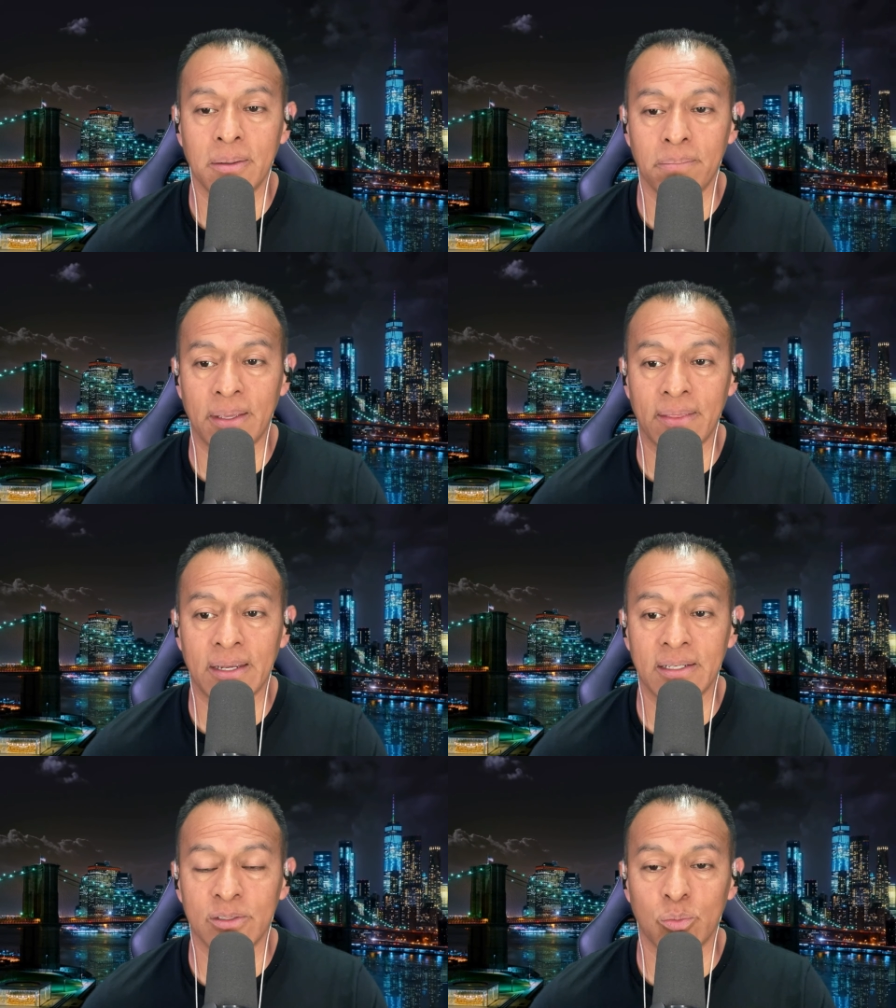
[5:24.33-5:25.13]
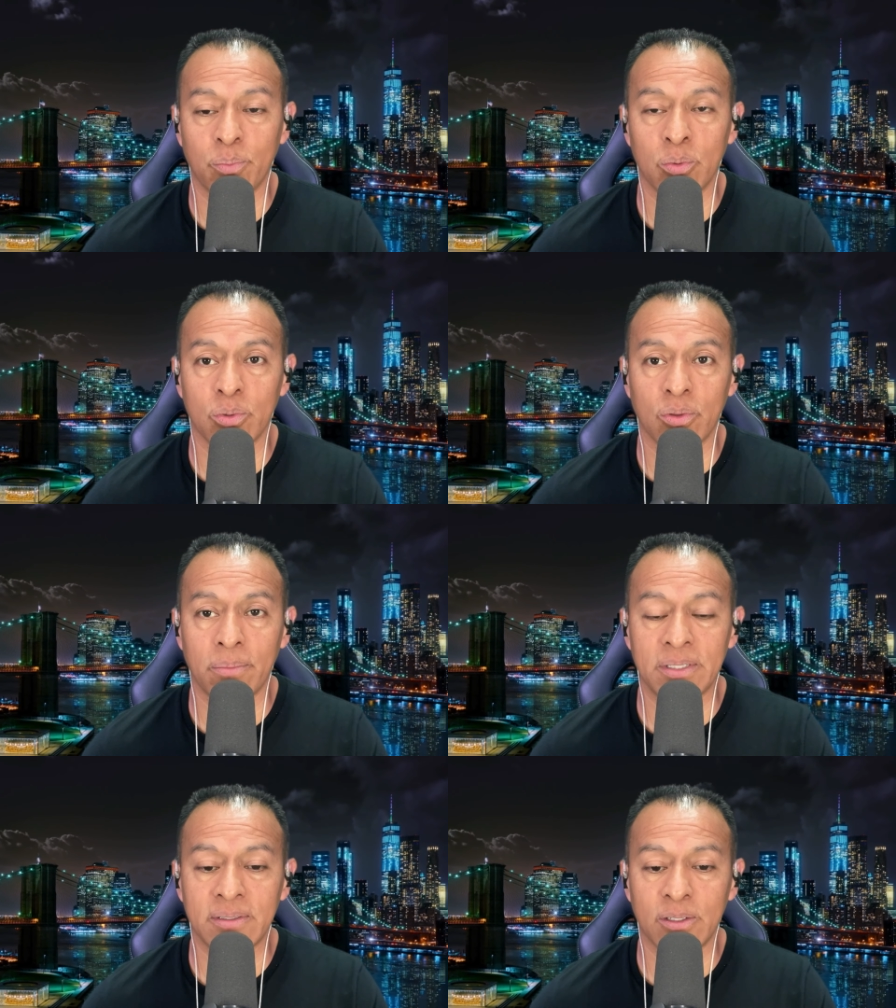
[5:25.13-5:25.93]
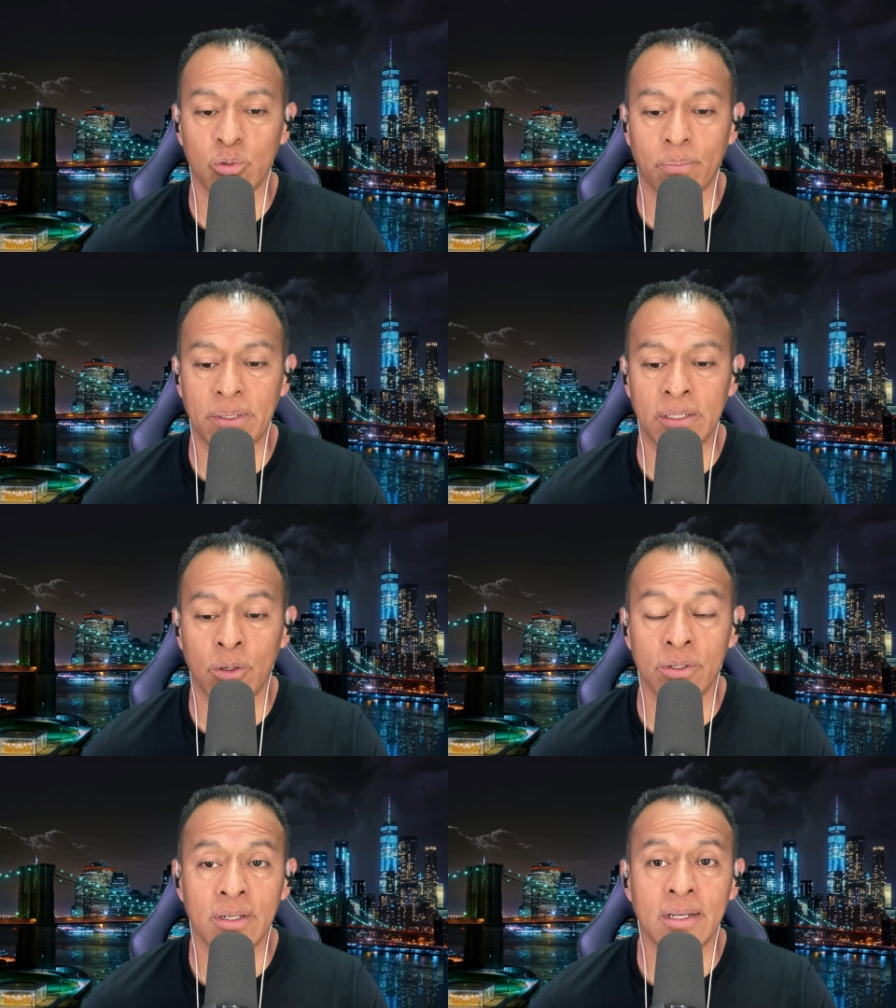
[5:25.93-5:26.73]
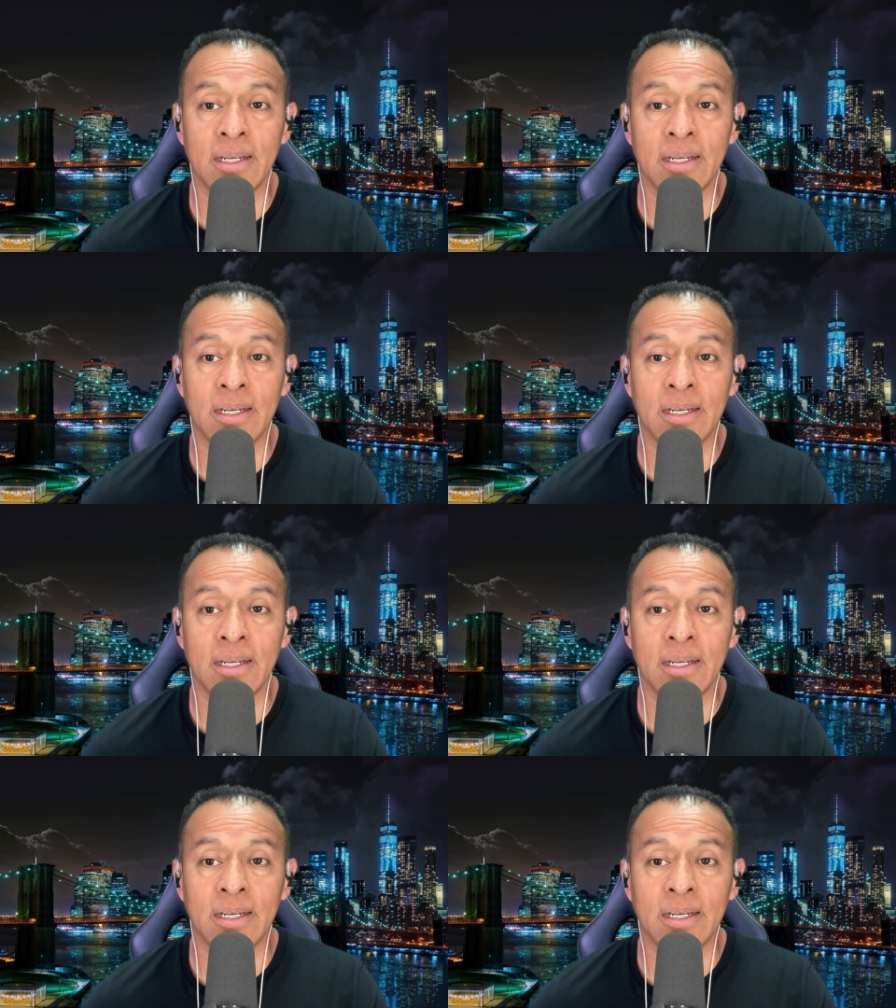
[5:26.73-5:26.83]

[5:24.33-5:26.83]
me dejen su punto de vista y su opinión,